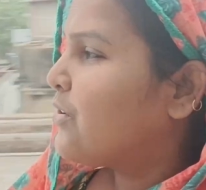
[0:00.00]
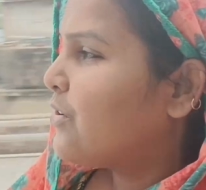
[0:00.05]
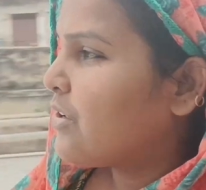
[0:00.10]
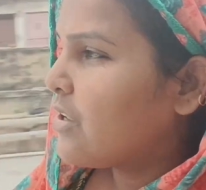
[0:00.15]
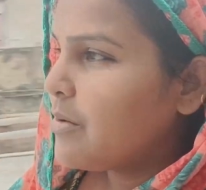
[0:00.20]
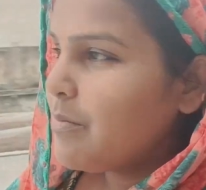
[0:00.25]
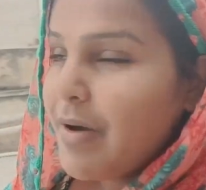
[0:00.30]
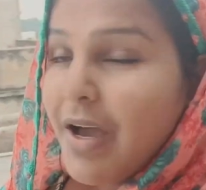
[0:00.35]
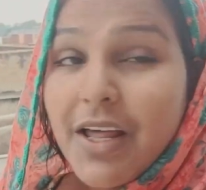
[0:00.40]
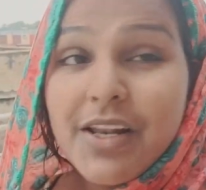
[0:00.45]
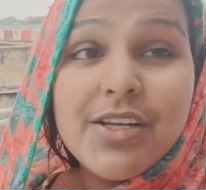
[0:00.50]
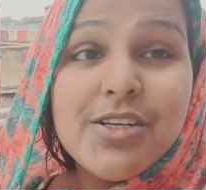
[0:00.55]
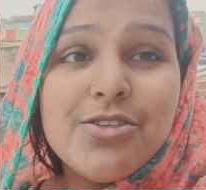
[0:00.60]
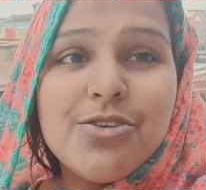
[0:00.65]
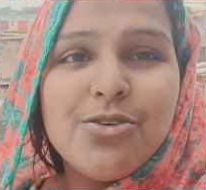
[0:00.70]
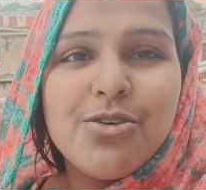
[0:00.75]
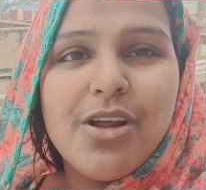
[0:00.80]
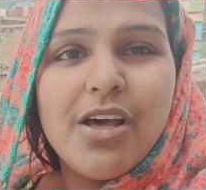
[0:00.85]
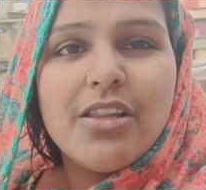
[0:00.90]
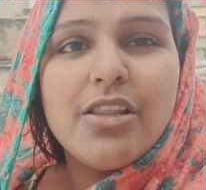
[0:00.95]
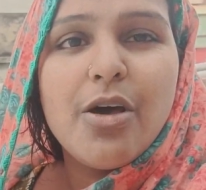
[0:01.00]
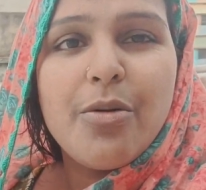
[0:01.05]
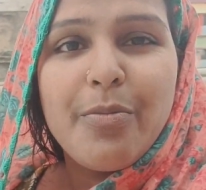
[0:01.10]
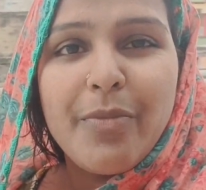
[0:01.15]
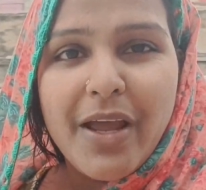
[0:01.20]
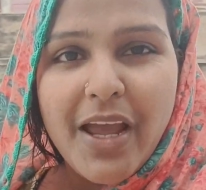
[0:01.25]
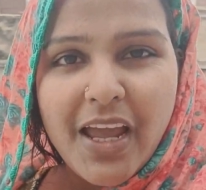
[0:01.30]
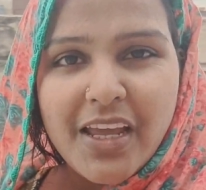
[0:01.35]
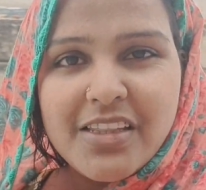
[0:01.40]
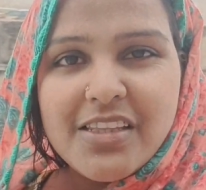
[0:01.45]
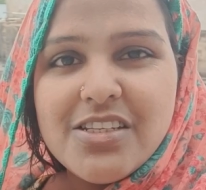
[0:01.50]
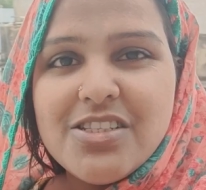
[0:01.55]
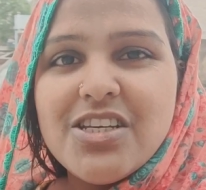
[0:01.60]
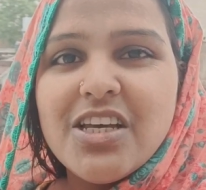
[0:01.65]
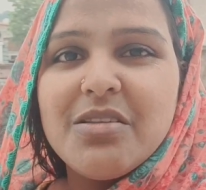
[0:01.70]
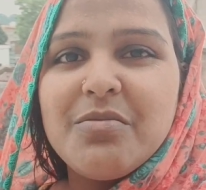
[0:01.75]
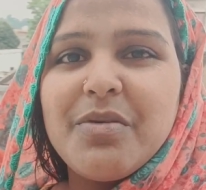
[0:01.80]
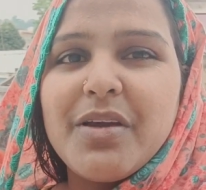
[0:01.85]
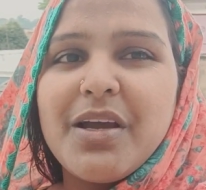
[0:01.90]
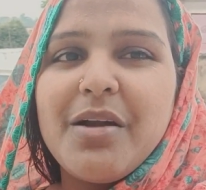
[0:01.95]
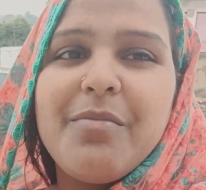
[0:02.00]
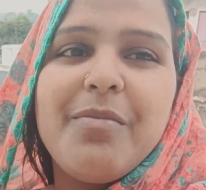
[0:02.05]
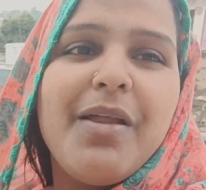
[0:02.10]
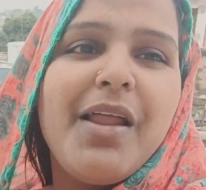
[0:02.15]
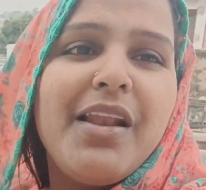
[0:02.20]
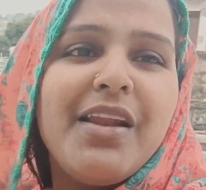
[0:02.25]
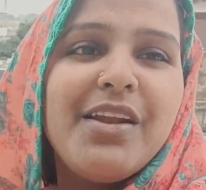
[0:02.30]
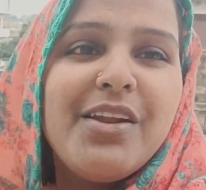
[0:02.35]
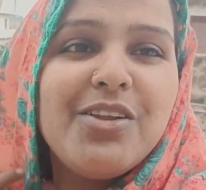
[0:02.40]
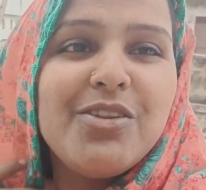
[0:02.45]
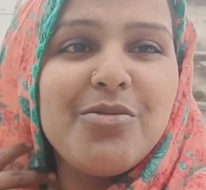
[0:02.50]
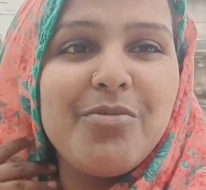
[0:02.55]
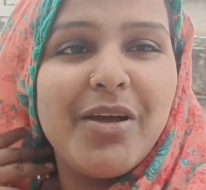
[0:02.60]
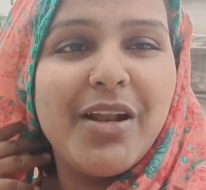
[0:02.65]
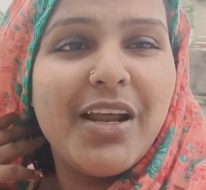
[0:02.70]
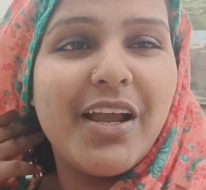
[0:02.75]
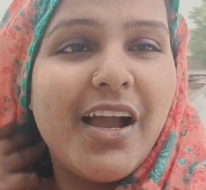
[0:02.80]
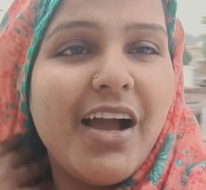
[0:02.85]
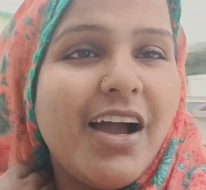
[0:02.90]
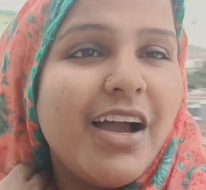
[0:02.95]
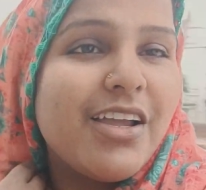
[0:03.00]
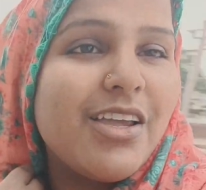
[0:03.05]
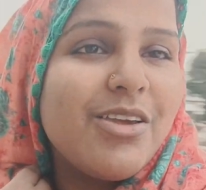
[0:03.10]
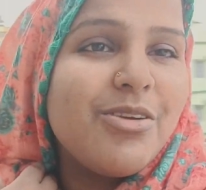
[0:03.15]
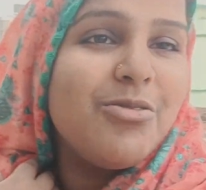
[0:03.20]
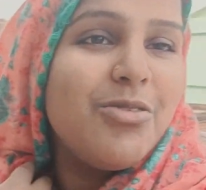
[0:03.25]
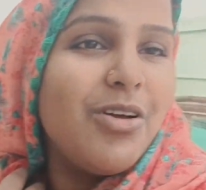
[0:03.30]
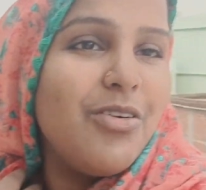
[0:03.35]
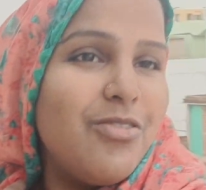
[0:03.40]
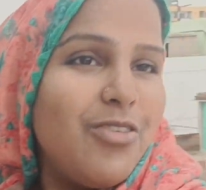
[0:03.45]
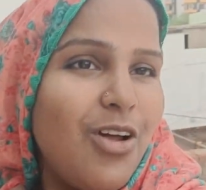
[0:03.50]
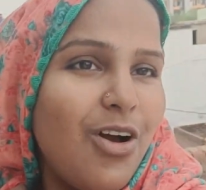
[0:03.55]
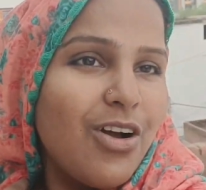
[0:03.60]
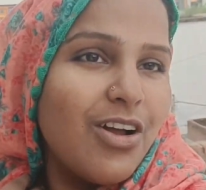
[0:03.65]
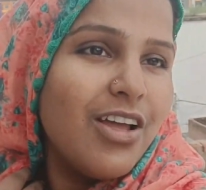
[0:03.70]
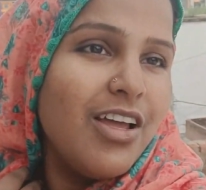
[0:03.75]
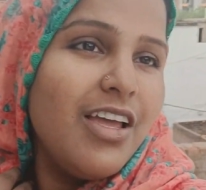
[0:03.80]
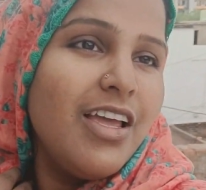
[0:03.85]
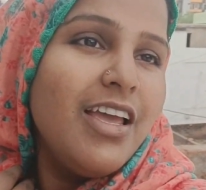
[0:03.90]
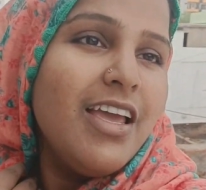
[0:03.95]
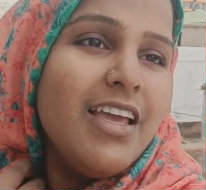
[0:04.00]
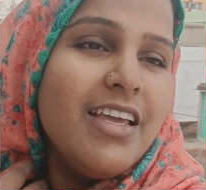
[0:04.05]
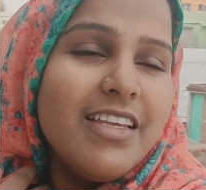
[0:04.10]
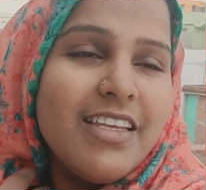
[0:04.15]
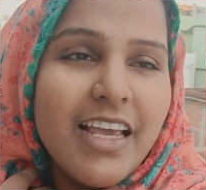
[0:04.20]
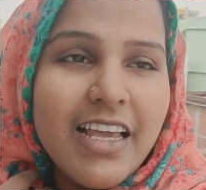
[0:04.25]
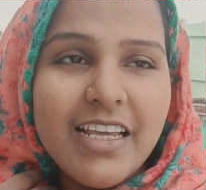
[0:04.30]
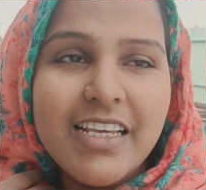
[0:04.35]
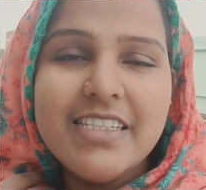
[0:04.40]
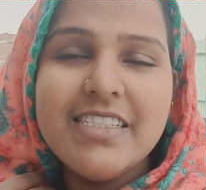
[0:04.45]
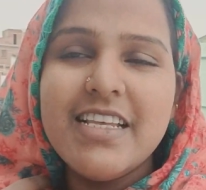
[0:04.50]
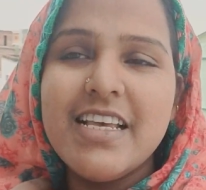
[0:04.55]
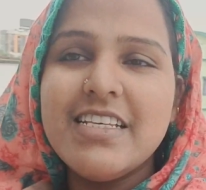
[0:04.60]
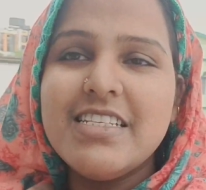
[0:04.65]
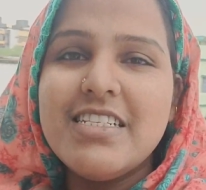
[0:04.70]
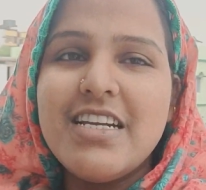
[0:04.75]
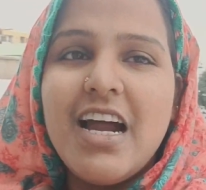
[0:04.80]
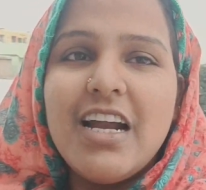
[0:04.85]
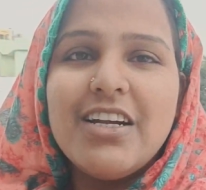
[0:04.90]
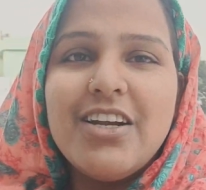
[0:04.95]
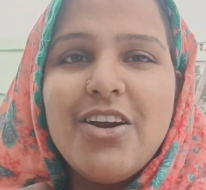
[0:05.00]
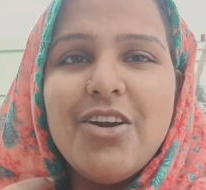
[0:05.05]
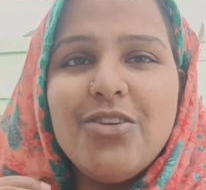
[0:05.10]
क्योंकि बारिश हो रहा था मैं आई थी छत पे कपड़ा लेने तो मैंने कहा क्यों ना ब्लॉग यहीं से स्टार्ट